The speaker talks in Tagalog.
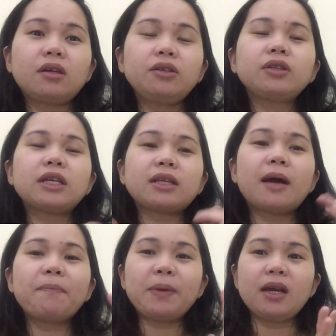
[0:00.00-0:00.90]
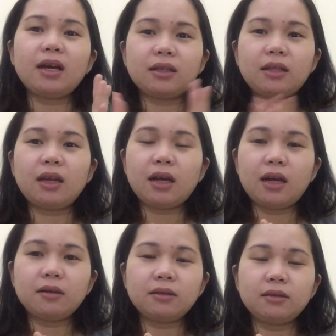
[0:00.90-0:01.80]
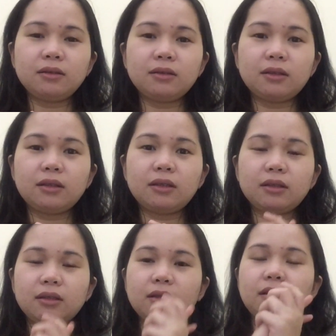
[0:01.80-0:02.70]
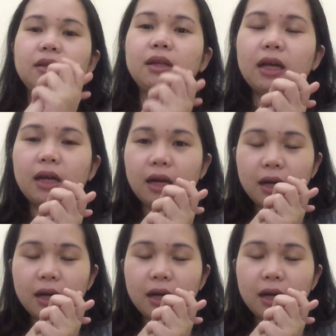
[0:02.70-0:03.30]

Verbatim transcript: yun guys, ang pinaka talagang na